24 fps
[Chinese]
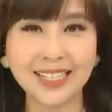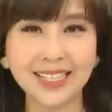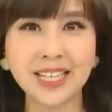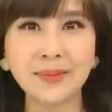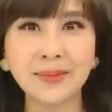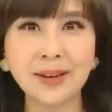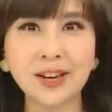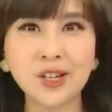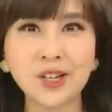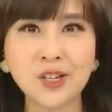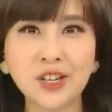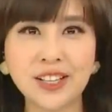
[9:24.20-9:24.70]
集
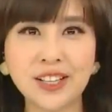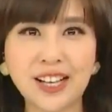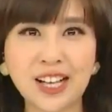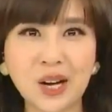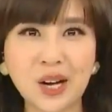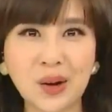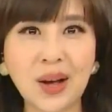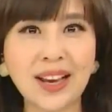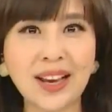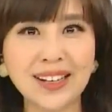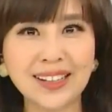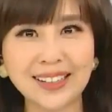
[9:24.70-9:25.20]
美市的
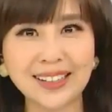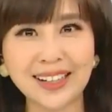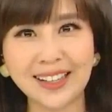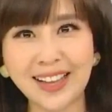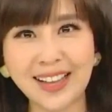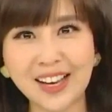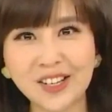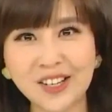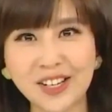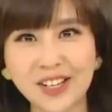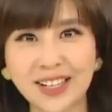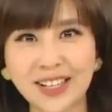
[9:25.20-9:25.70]
欢乐椰
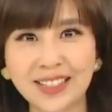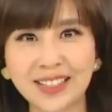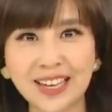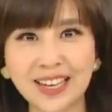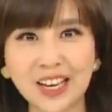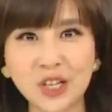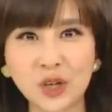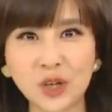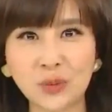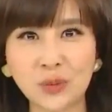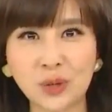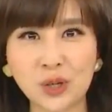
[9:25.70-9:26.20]
蛋城在
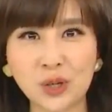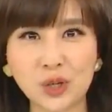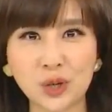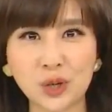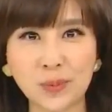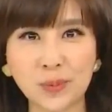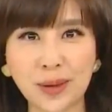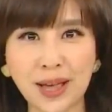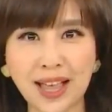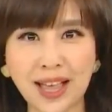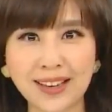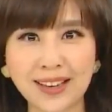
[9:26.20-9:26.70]
周末举
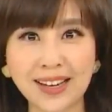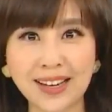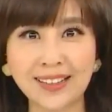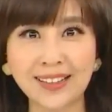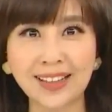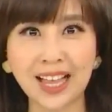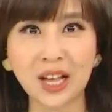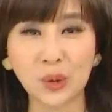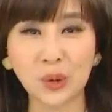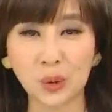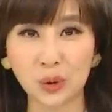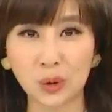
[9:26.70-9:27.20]
办椰
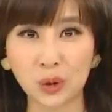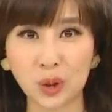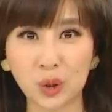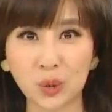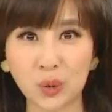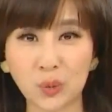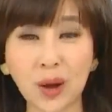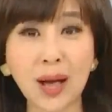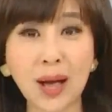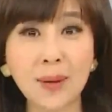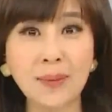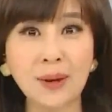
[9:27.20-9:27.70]
蛋活动
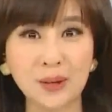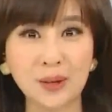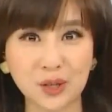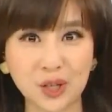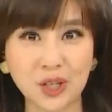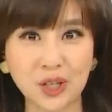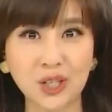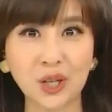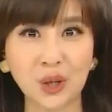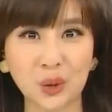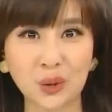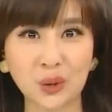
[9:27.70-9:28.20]
挖宝
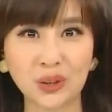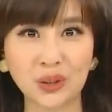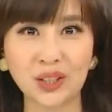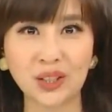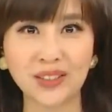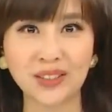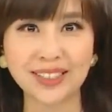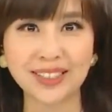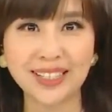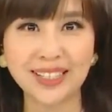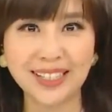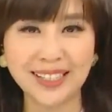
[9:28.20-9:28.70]
趣的活
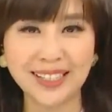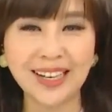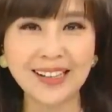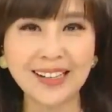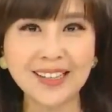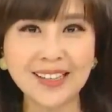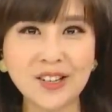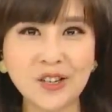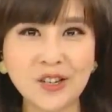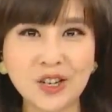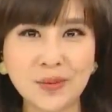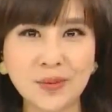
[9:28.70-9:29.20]
动，邀
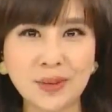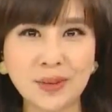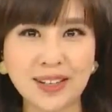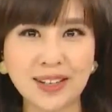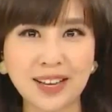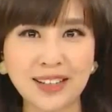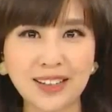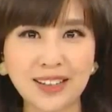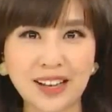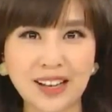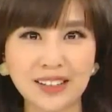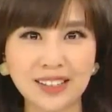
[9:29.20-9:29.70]
请市民
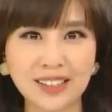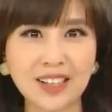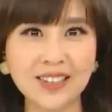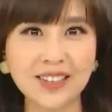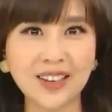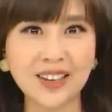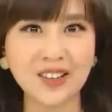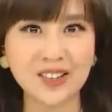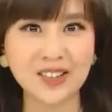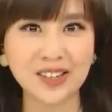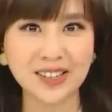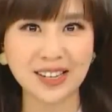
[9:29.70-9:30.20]
来到跳
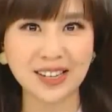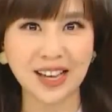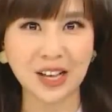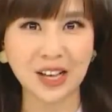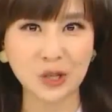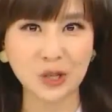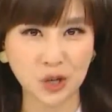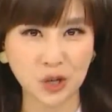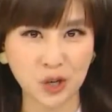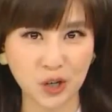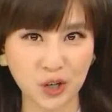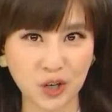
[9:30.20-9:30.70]
蚤市场
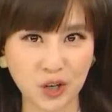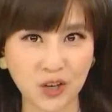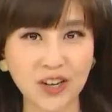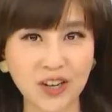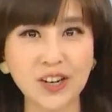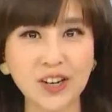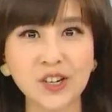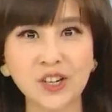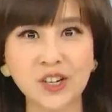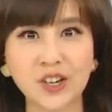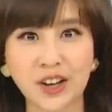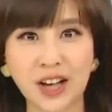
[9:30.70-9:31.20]
选购
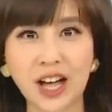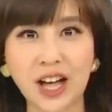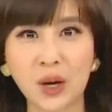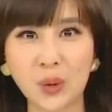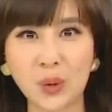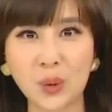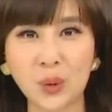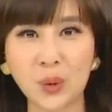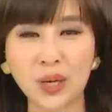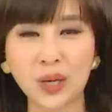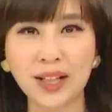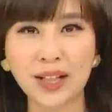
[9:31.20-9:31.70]
二手好
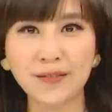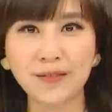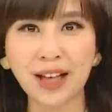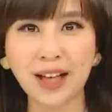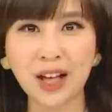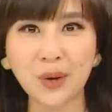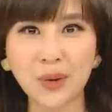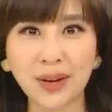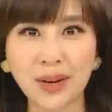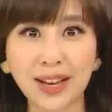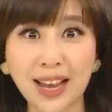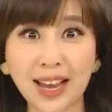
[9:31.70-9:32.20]
物，发
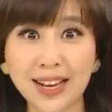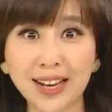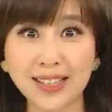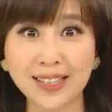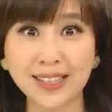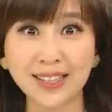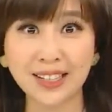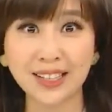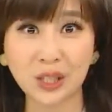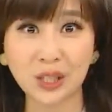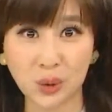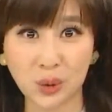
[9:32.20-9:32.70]
挥爱
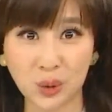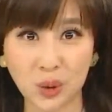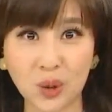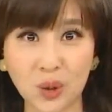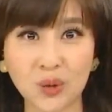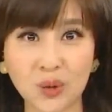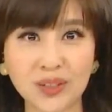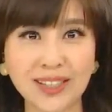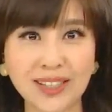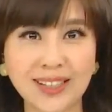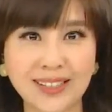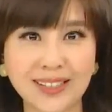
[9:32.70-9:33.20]
心做
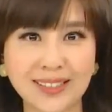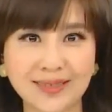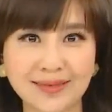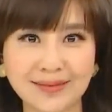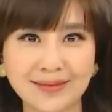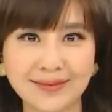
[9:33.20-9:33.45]
公益。